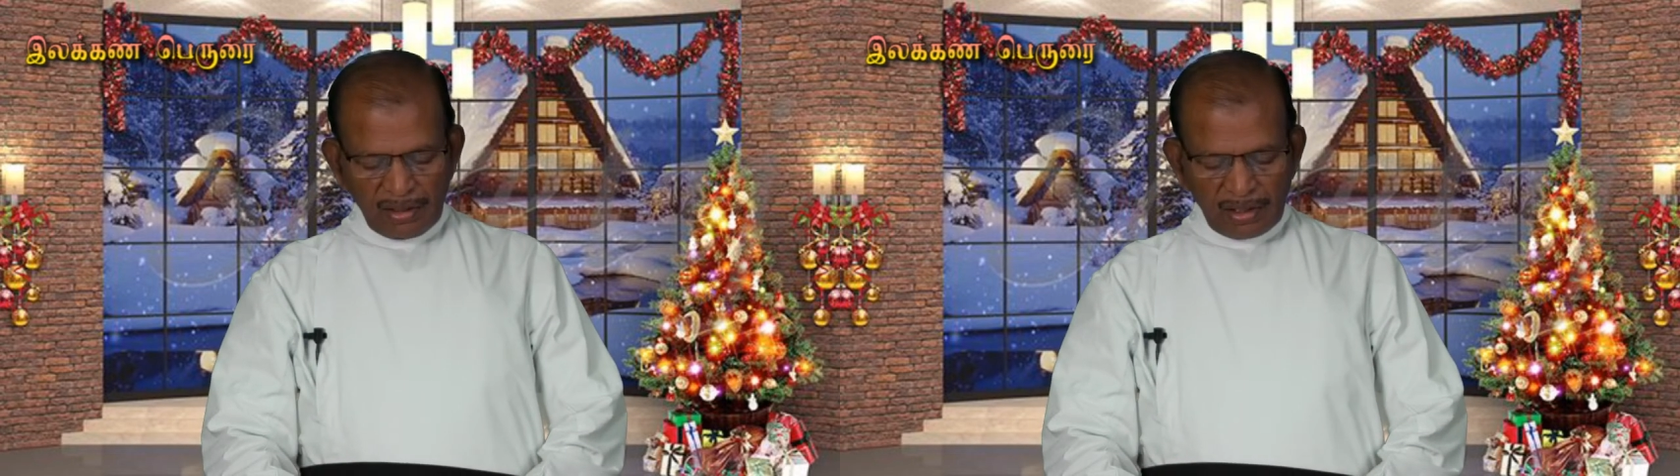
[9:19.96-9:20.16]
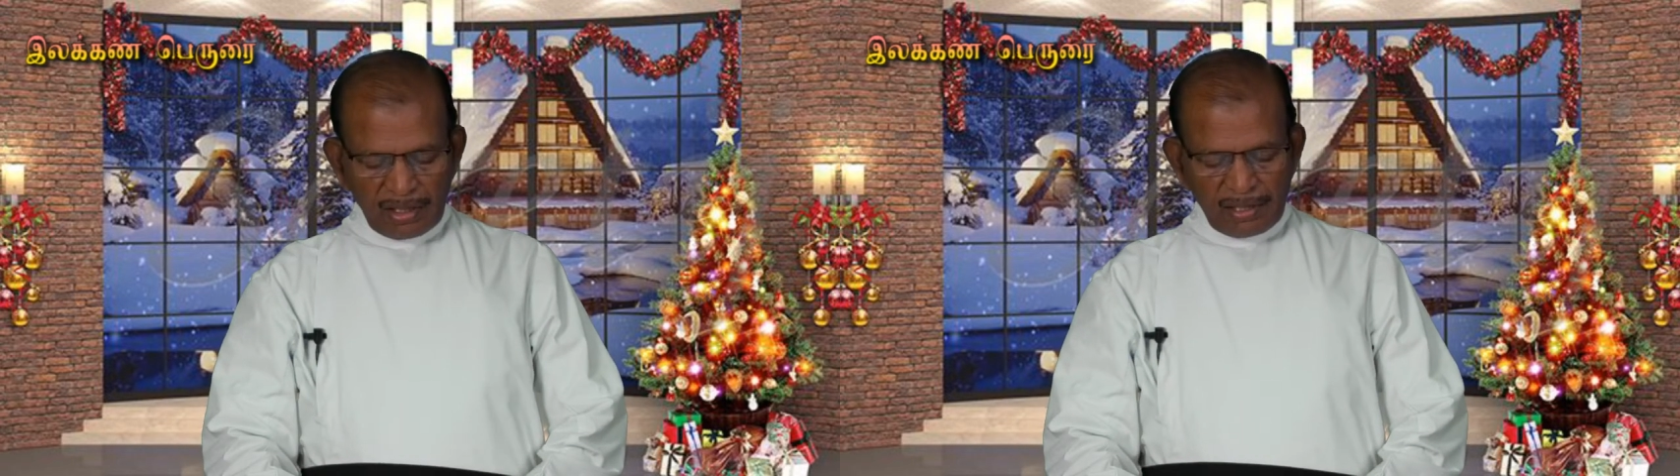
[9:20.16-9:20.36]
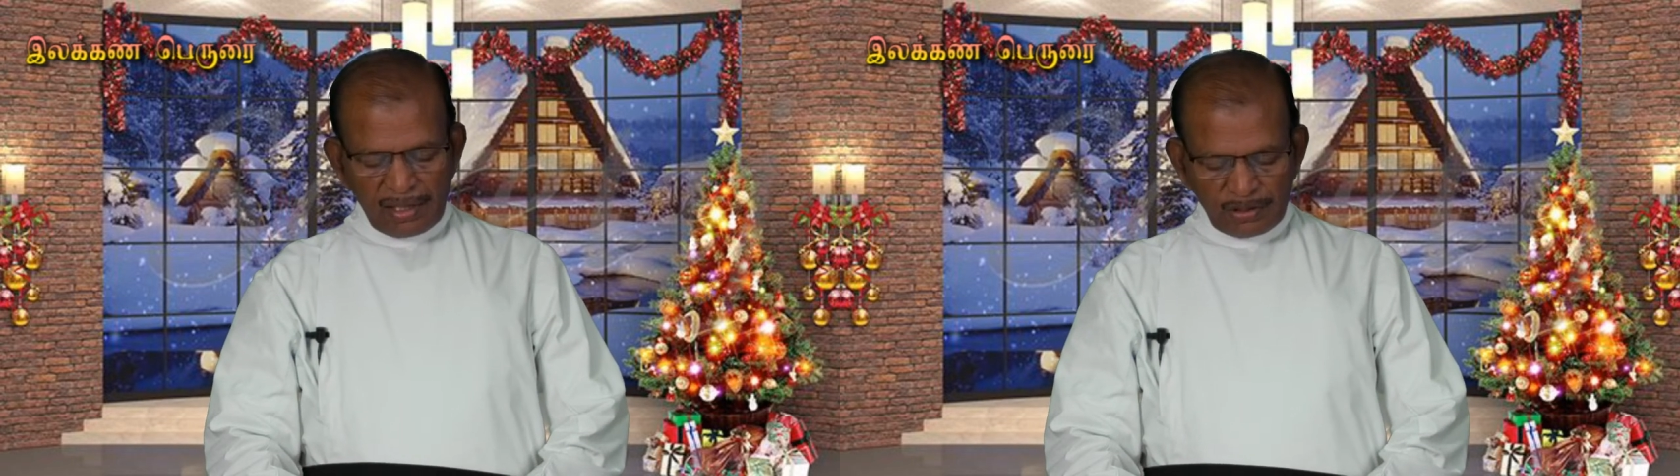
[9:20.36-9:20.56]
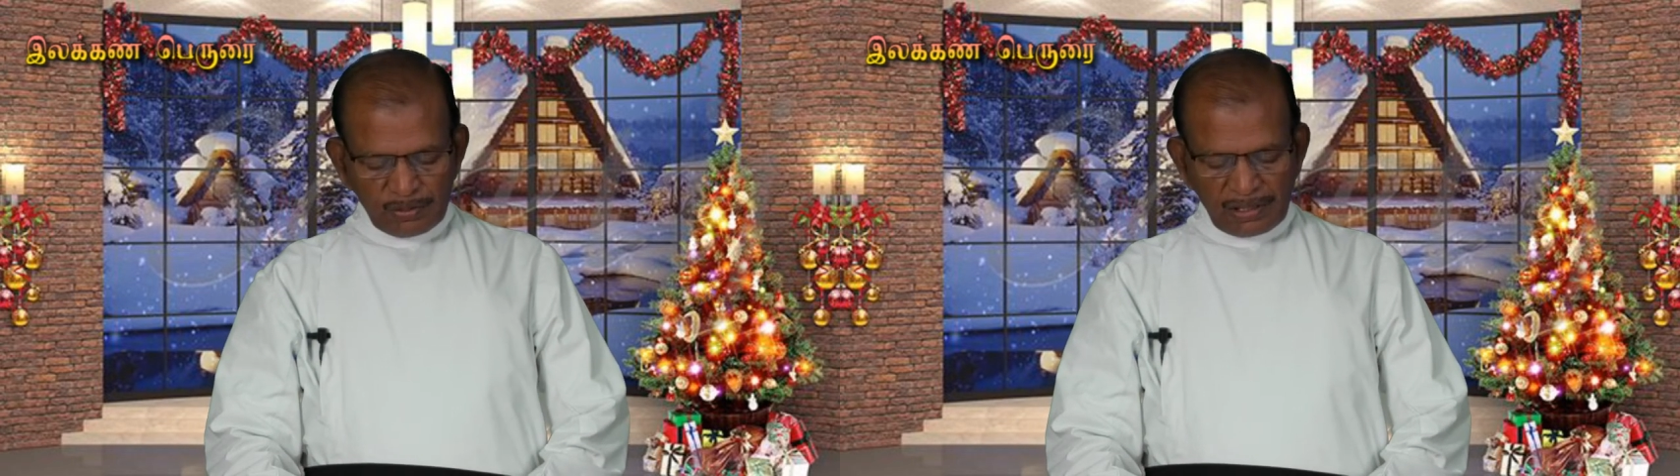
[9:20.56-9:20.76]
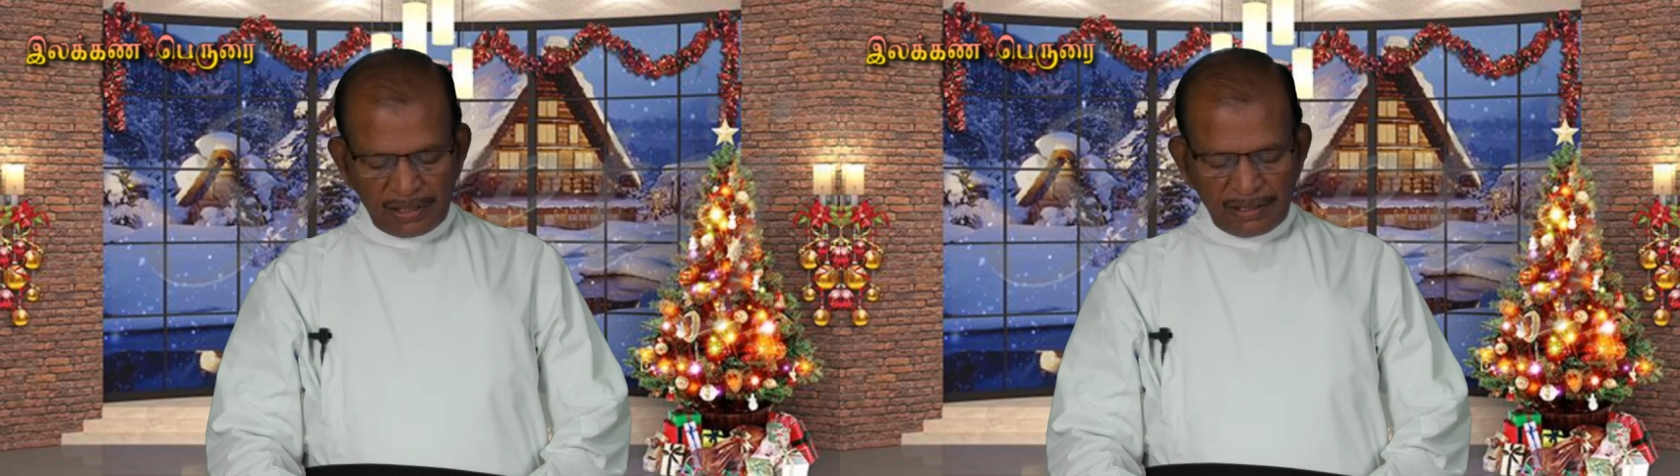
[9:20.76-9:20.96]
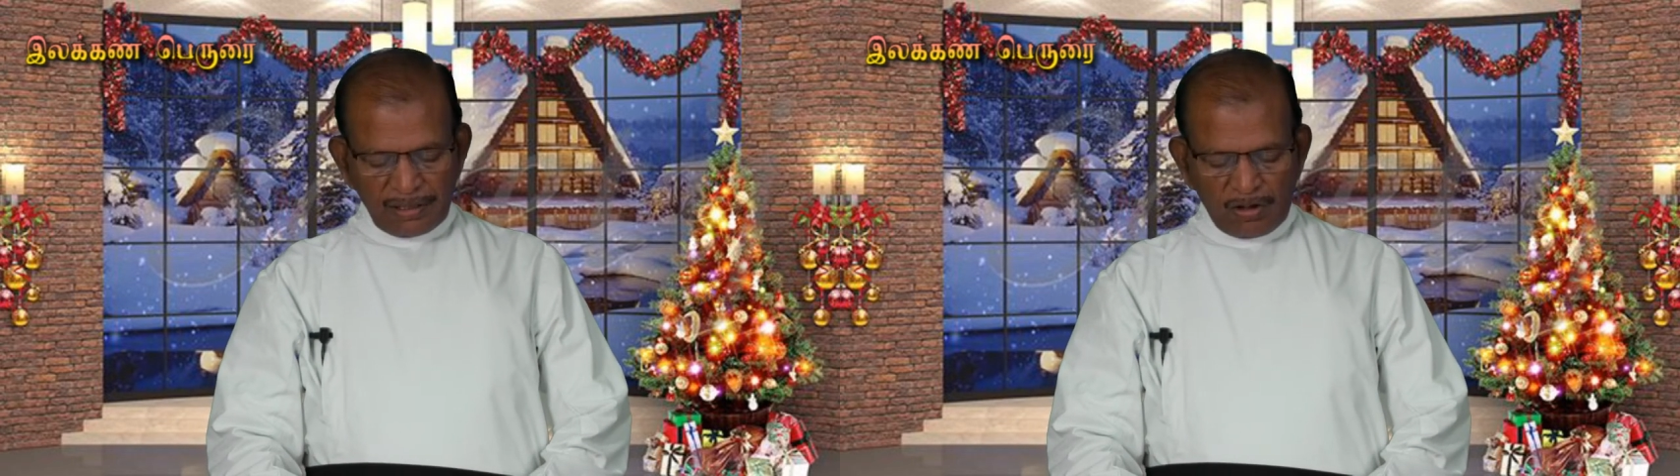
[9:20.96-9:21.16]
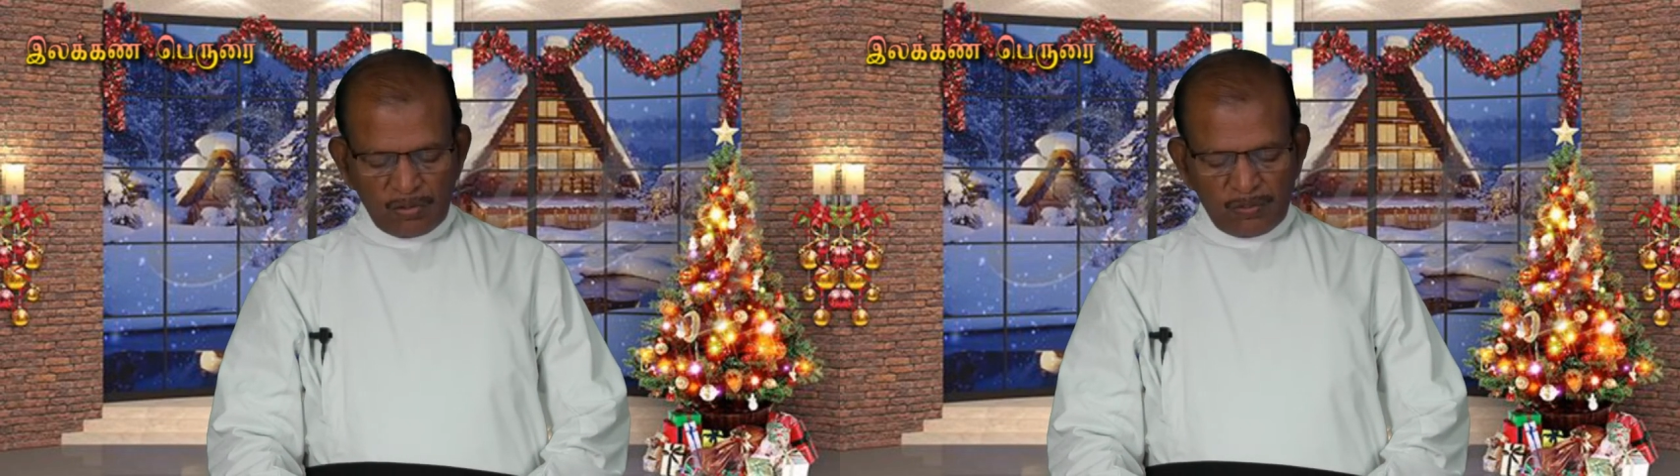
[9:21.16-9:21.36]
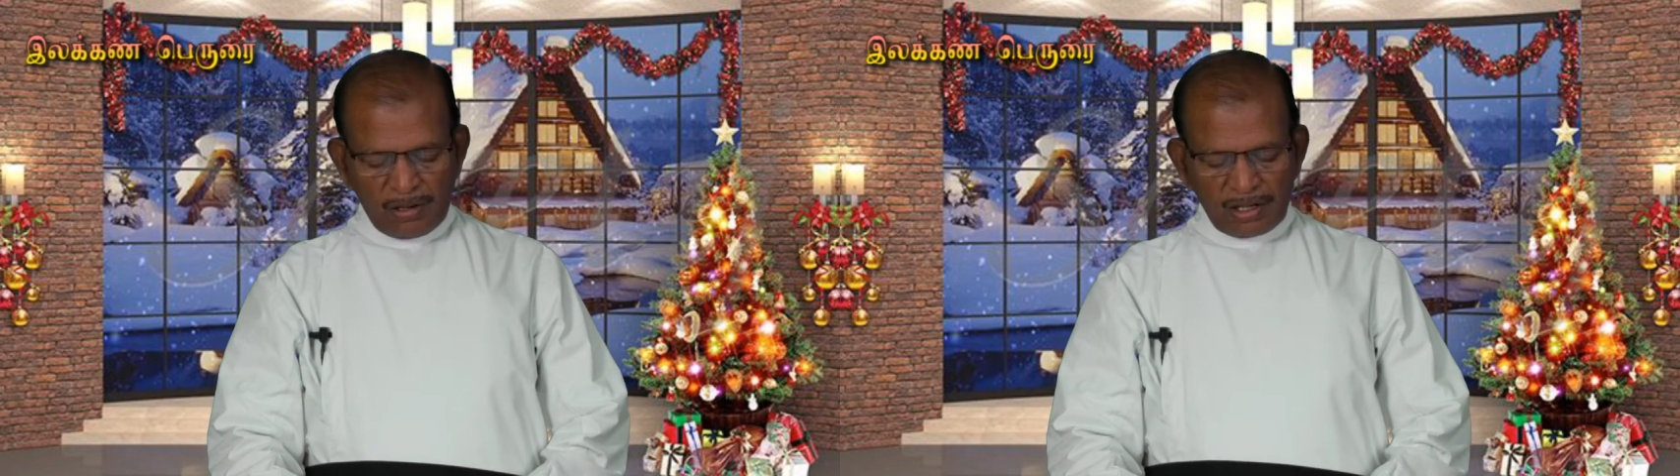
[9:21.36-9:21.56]
அது என்ன இது பாருங்கள் ஆ
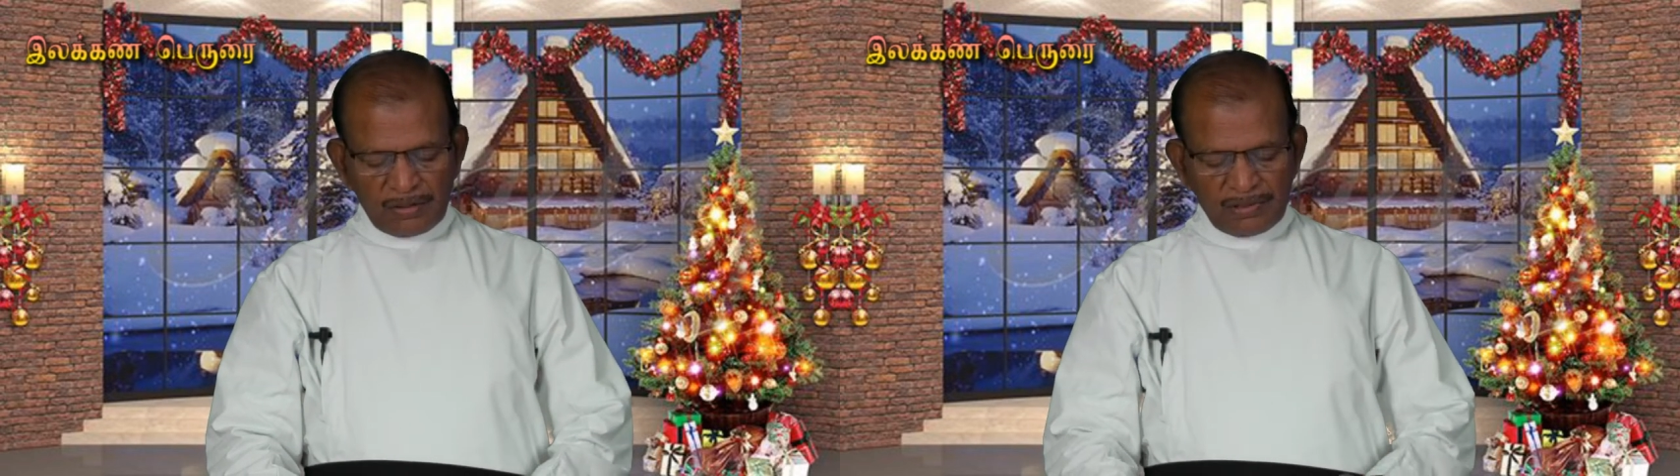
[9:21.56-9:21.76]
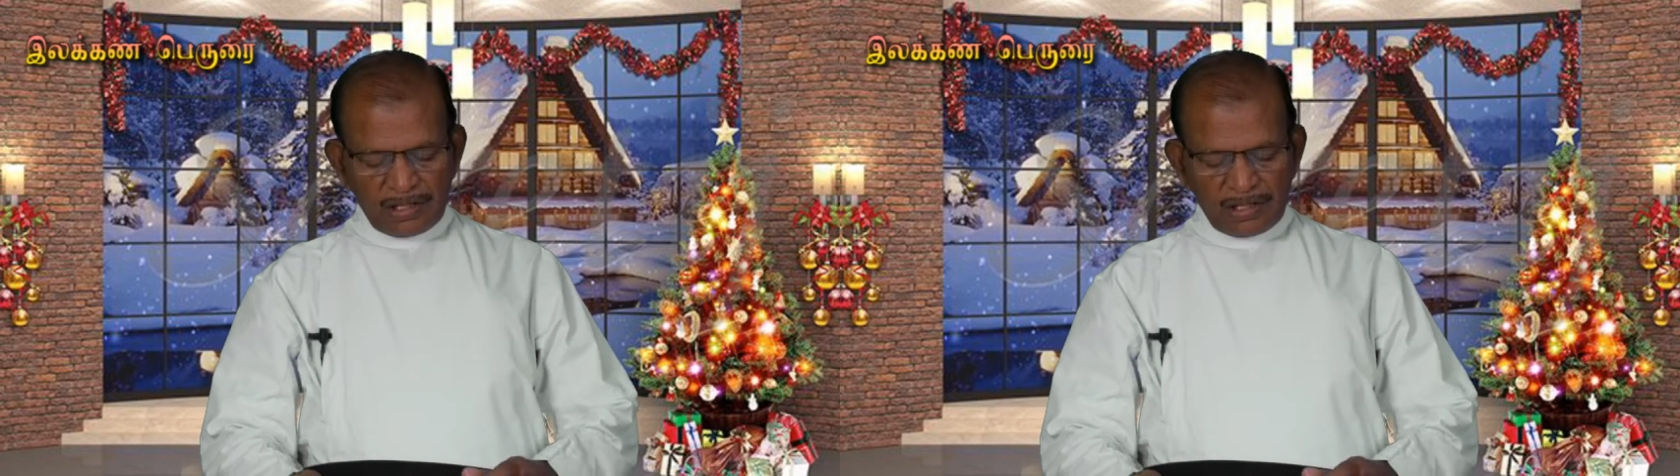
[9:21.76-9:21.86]
உபாகம்